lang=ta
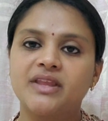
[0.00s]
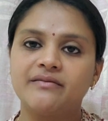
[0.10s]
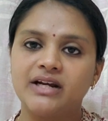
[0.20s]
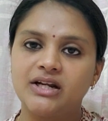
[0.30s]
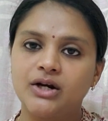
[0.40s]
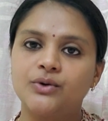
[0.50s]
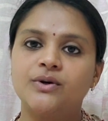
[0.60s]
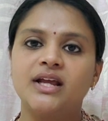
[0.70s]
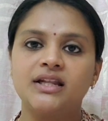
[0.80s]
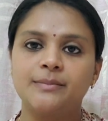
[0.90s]

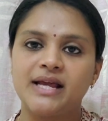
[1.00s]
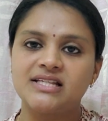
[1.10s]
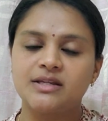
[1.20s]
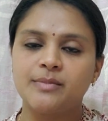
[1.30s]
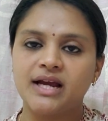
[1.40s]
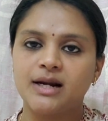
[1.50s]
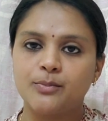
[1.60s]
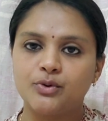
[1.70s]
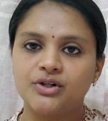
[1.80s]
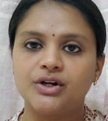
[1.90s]
வெட்டானோடனே அந்த பிளாஸ்டிக் பேக்கில்
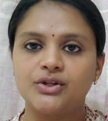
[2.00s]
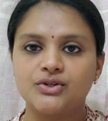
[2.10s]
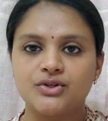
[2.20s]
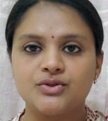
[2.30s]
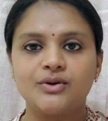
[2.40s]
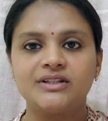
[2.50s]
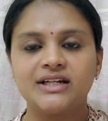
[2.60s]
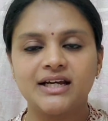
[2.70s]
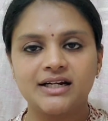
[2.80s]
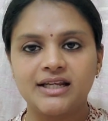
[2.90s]
போட்டு அடிச்சிச்சோ இல்லை
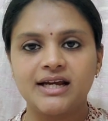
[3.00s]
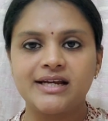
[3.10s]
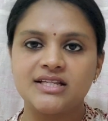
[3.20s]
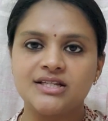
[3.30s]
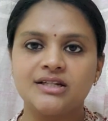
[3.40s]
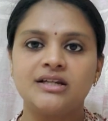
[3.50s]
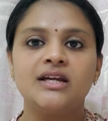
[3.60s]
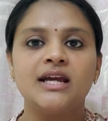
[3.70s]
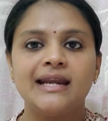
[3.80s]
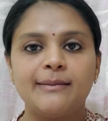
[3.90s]
டேர்ட்டி ஆயிடுச்சு
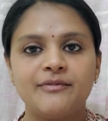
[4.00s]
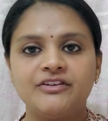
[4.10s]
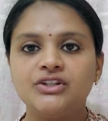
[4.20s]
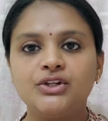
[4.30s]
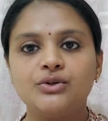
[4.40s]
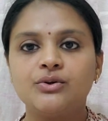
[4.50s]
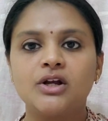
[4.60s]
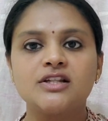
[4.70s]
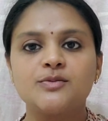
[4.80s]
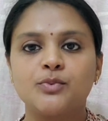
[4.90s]
நம்ம வந்து நியூ
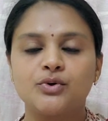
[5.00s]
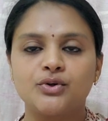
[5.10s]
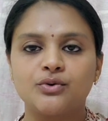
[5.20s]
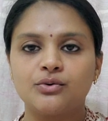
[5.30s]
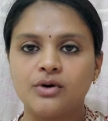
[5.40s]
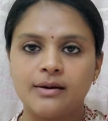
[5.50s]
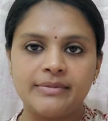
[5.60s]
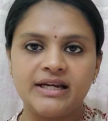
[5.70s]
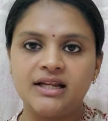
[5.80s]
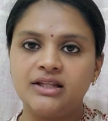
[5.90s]
கிளாத்ஸ் போட்டுக்கணும்
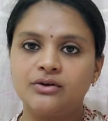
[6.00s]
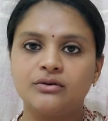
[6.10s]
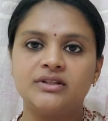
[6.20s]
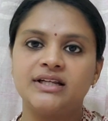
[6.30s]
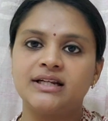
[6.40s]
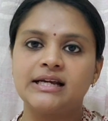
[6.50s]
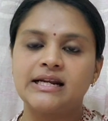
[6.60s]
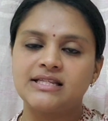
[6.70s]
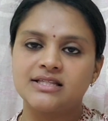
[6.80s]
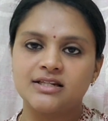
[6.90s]
அப்படின்னா அந்த குழந்தைங்களுக்கு
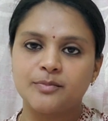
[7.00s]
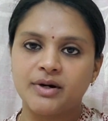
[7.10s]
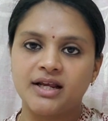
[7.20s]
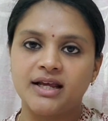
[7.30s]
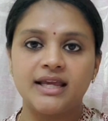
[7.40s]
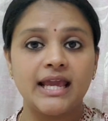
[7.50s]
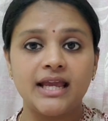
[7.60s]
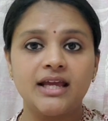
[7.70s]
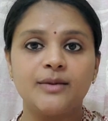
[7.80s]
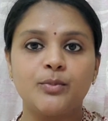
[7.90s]
ரெஜிஸ்டர் பண்ணுங்கள்
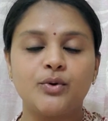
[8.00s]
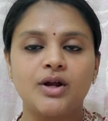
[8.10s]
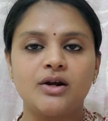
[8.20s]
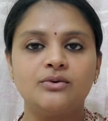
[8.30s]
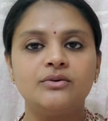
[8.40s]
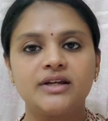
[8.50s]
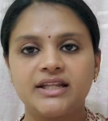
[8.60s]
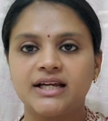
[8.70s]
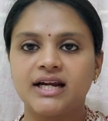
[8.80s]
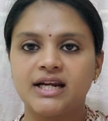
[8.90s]
எங்கே போனாலும்
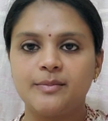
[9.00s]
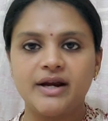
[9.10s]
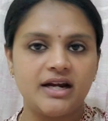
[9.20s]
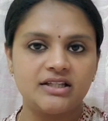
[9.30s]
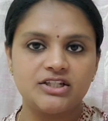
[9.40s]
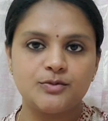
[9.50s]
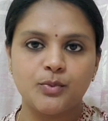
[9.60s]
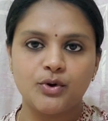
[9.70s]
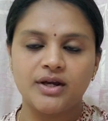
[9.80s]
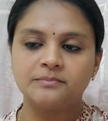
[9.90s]
இது கண்டிப்பாக எடுத்துகிட்டு போங்க